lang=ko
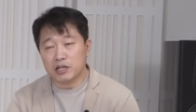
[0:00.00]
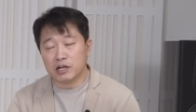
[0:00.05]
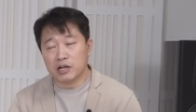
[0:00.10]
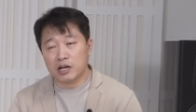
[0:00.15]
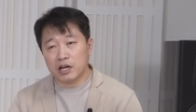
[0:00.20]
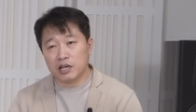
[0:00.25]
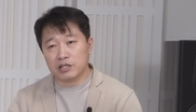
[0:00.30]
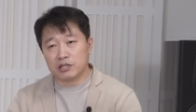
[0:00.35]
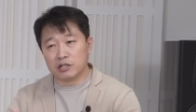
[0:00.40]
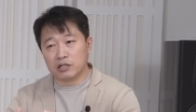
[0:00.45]

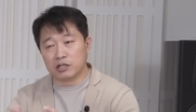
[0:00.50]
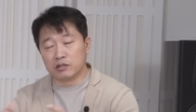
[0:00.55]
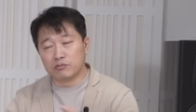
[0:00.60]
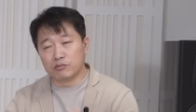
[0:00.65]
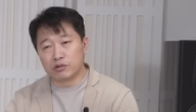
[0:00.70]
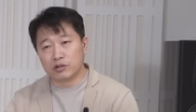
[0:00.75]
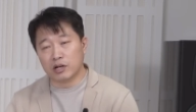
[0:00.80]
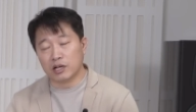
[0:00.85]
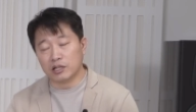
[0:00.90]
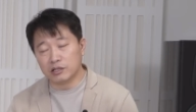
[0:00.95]
상가에서
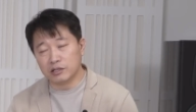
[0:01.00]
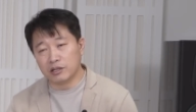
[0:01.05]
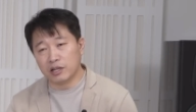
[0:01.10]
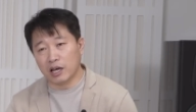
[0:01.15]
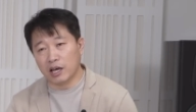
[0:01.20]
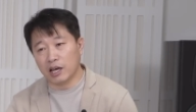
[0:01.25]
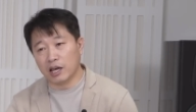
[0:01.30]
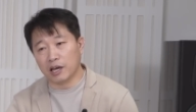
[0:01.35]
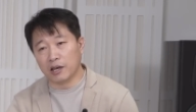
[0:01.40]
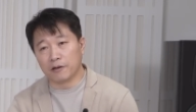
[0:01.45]
근무를
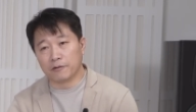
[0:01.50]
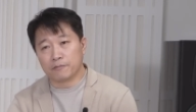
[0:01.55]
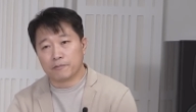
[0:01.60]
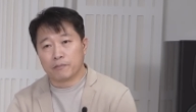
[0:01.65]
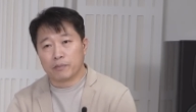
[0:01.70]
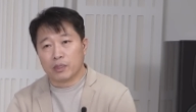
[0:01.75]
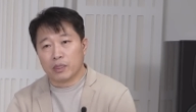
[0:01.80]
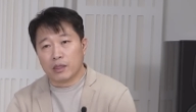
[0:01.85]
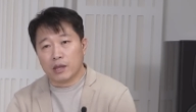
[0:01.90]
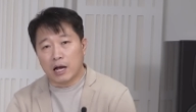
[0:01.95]
하는데
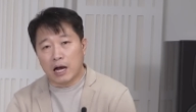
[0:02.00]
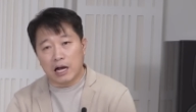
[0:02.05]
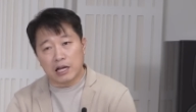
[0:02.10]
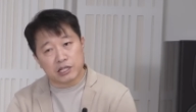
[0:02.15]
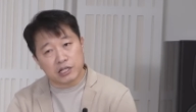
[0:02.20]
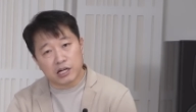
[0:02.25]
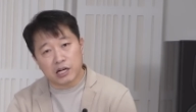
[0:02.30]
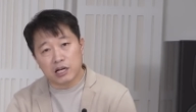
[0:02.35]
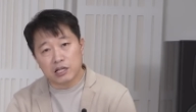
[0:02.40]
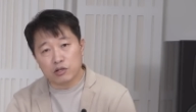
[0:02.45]

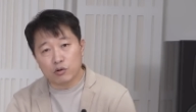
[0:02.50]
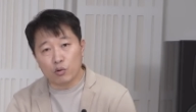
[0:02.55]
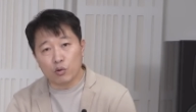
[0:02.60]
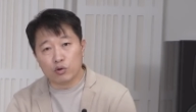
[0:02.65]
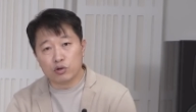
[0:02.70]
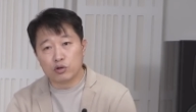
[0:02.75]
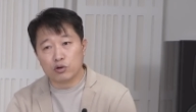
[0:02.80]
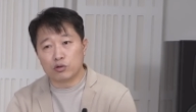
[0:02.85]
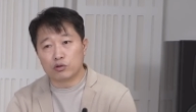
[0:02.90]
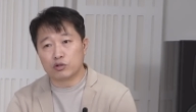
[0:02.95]
아직까지
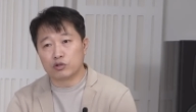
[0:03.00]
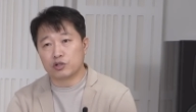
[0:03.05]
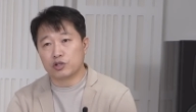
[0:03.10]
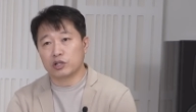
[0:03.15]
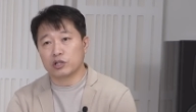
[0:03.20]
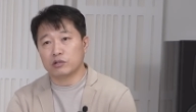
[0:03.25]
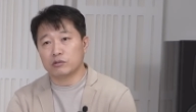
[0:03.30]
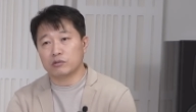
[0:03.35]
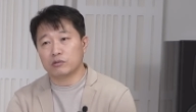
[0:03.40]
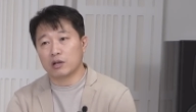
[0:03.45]
오디오를
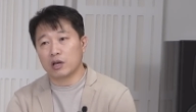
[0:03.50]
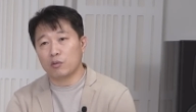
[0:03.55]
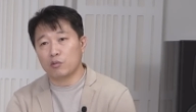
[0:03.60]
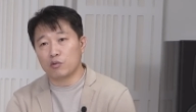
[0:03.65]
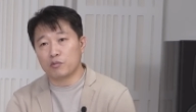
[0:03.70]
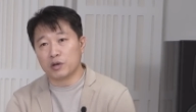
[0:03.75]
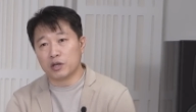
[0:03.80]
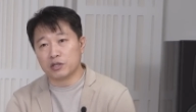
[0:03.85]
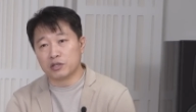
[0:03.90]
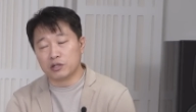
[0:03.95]
취급을
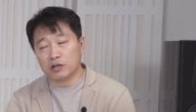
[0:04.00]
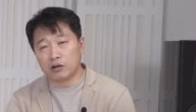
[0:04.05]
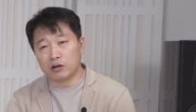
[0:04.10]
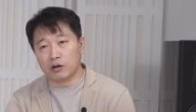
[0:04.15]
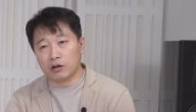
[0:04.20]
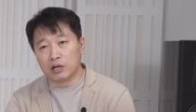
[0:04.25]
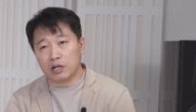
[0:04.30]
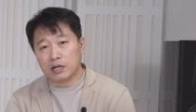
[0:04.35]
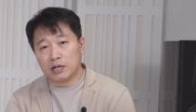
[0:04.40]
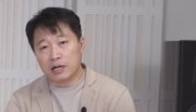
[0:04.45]

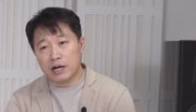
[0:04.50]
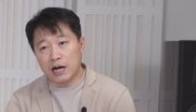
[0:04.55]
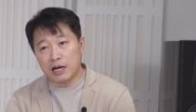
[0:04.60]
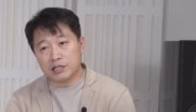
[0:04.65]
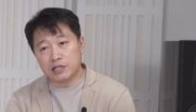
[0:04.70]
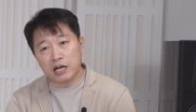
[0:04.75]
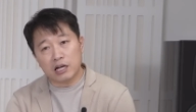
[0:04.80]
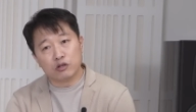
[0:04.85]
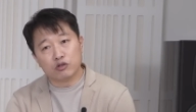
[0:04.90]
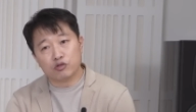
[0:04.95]
해보면서
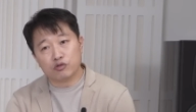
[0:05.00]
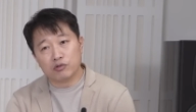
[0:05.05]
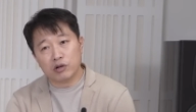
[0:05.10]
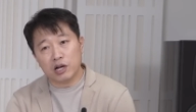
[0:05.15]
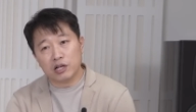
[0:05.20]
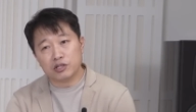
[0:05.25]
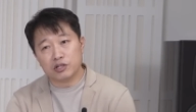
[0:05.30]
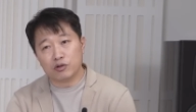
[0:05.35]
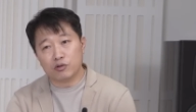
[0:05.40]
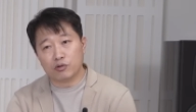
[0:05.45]
가장
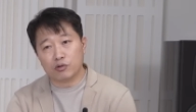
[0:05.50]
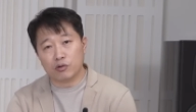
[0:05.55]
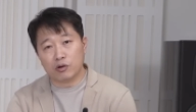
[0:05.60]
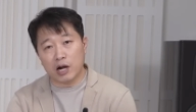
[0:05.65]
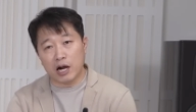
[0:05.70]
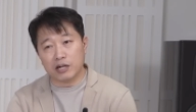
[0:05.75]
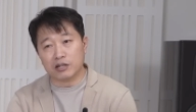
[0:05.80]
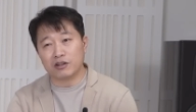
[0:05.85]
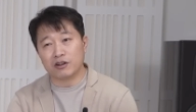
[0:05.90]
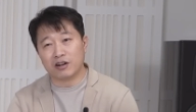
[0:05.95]
순간적으로
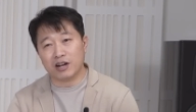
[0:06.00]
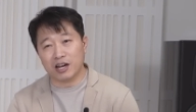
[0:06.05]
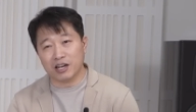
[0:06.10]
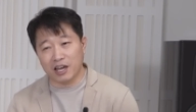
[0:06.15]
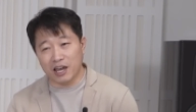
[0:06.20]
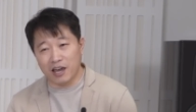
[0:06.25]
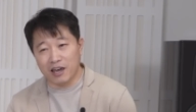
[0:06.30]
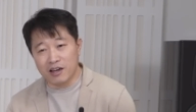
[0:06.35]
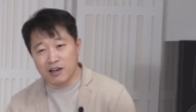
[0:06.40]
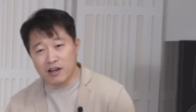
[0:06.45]

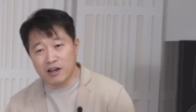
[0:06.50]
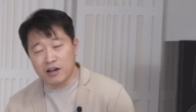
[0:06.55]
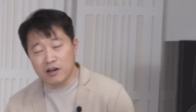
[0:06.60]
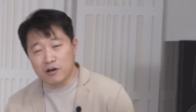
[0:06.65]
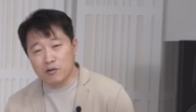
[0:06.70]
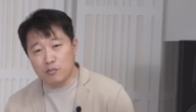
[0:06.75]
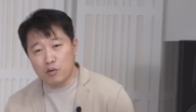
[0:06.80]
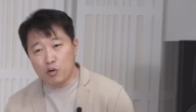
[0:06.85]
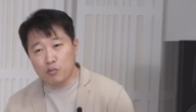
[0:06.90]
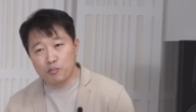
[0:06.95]
강력하게
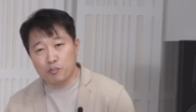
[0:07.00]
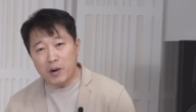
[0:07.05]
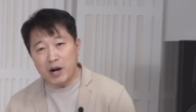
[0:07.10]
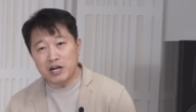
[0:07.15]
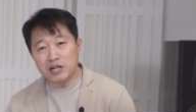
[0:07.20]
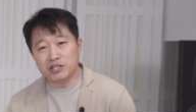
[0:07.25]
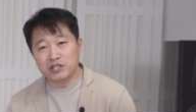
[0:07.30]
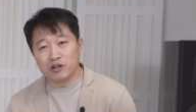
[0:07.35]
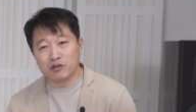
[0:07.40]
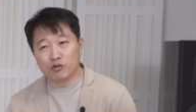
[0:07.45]

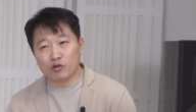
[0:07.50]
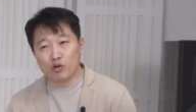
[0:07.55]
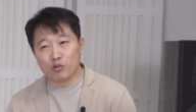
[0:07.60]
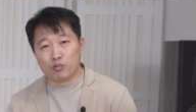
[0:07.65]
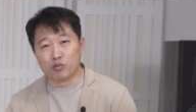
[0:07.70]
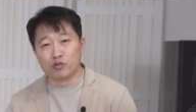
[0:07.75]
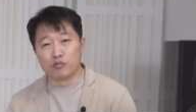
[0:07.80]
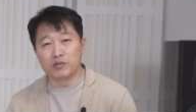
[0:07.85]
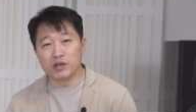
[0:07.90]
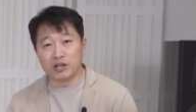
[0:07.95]
폭발적으로
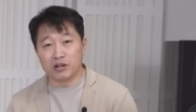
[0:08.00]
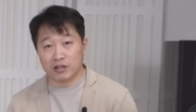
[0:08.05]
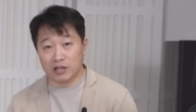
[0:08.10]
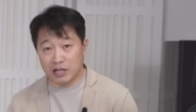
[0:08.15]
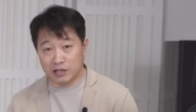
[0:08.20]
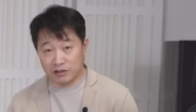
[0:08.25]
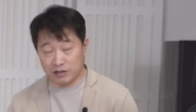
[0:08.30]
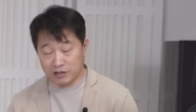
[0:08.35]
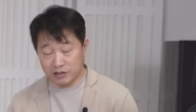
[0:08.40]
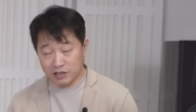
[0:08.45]
붐이
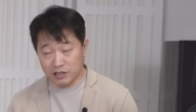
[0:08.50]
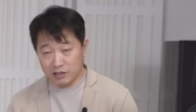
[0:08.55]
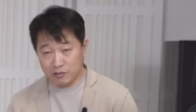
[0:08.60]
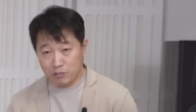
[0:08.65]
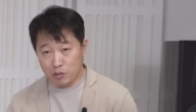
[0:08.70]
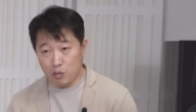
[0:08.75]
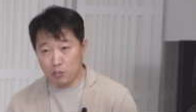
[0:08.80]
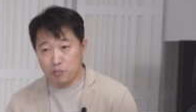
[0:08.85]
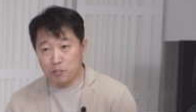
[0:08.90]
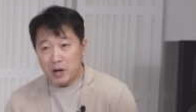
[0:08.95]
일어났던,
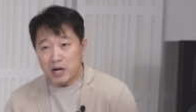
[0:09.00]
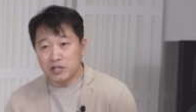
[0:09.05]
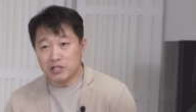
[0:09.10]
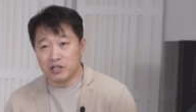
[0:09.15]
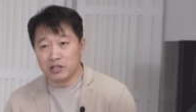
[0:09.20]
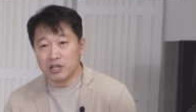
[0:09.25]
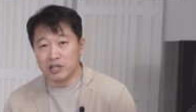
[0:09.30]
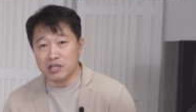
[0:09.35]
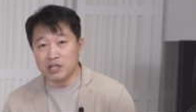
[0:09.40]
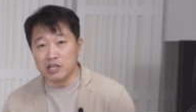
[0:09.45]

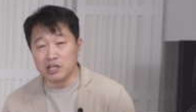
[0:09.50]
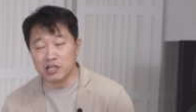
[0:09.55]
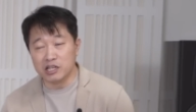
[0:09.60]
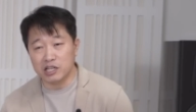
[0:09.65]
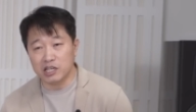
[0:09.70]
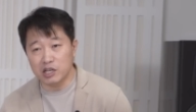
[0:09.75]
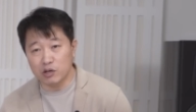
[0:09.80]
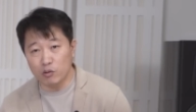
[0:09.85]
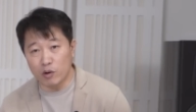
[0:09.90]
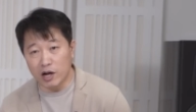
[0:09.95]
폭발적인
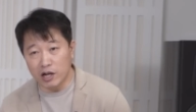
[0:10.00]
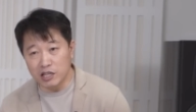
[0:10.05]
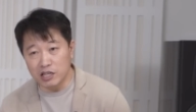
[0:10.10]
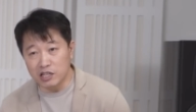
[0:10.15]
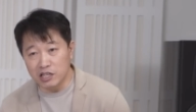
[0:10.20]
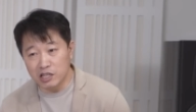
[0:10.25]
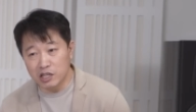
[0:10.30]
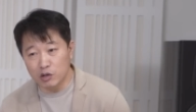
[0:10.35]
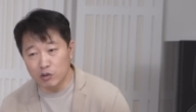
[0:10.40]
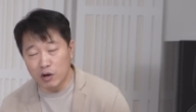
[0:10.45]

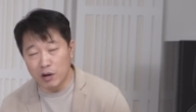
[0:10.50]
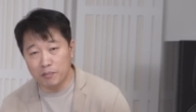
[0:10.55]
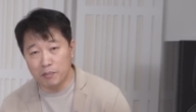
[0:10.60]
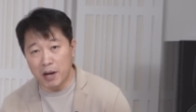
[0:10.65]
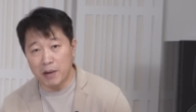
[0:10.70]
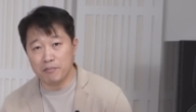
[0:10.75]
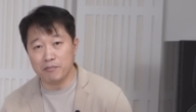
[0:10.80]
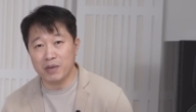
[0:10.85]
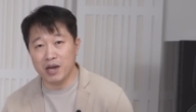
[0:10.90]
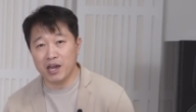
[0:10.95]
인기와
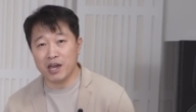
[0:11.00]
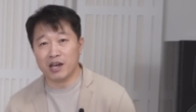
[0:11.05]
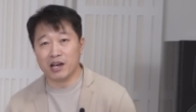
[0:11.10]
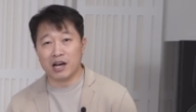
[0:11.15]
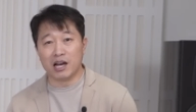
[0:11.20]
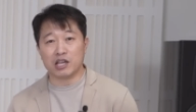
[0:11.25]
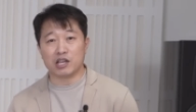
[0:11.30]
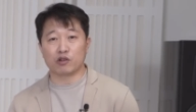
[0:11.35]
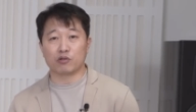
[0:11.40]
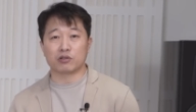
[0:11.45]

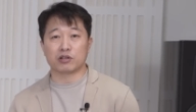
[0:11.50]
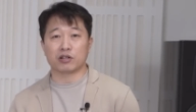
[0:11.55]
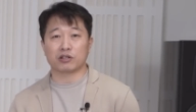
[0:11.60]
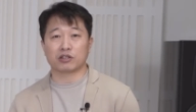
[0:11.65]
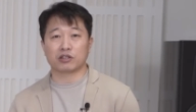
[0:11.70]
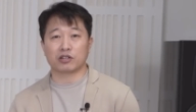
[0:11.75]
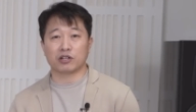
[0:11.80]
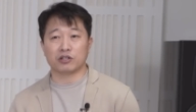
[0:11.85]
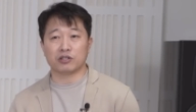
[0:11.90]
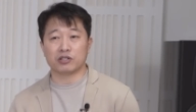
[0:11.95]
판매가
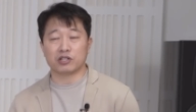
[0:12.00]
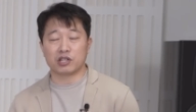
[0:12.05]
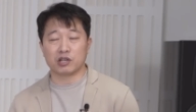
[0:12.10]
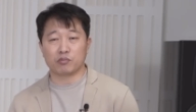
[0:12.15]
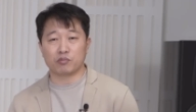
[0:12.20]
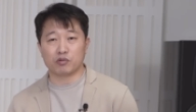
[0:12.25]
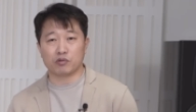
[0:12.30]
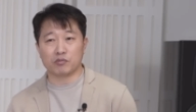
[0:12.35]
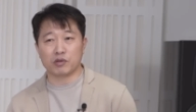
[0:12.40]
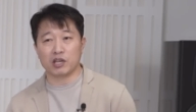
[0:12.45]
이루어졌던
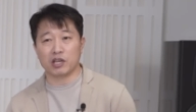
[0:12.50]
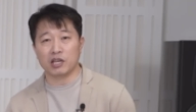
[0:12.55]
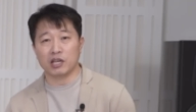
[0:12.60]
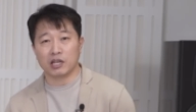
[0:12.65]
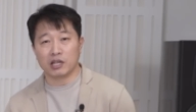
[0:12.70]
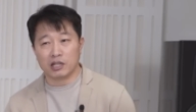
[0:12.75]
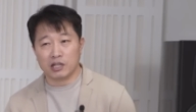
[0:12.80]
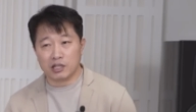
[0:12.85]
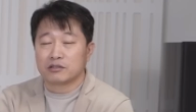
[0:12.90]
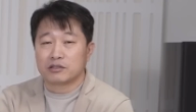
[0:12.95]

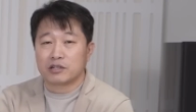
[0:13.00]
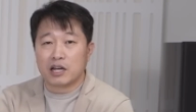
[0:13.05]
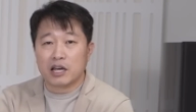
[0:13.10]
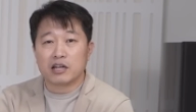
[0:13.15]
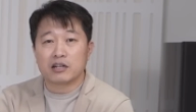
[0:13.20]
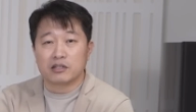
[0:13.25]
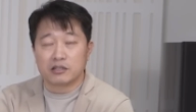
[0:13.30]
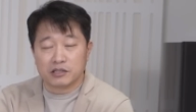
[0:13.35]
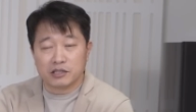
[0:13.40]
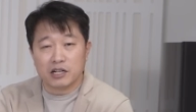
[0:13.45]
제품이
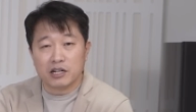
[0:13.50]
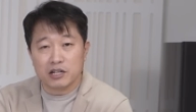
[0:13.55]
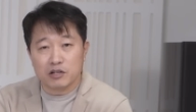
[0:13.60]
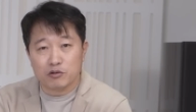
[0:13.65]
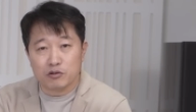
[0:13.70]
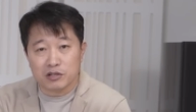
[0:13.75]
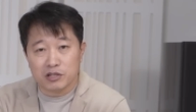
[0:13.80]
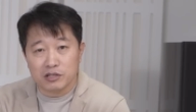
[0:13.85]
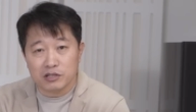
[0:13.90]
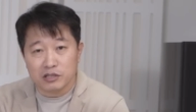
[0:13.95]
트라이앵글
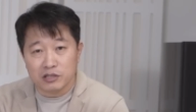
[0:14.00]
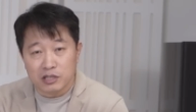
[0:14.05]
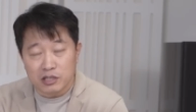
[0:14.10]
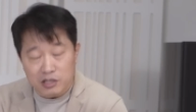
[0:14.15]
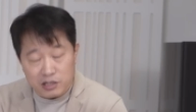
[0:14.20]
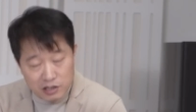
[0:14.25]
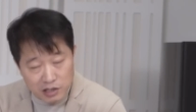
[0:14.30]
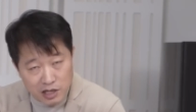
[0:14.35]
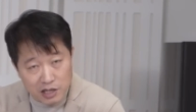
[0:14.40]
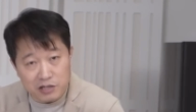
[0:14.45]
셀리우스
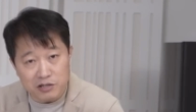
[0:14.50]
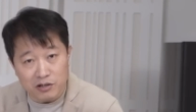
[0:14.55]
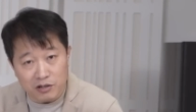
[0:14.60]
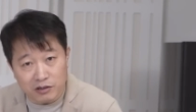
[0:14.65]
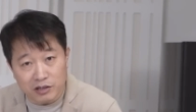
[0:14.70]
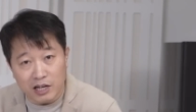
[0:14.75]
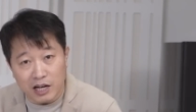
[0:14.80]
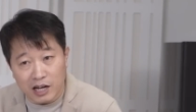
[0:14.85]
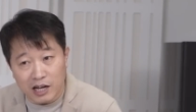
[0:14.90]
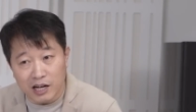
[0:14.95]

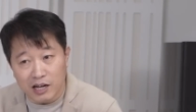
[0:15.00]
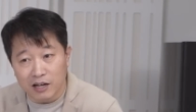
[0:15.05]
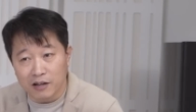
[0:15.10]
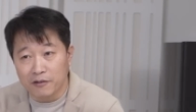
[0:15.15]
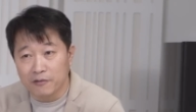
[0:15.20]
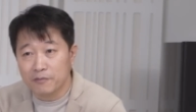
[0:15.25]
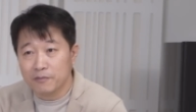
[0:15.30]
ES였다.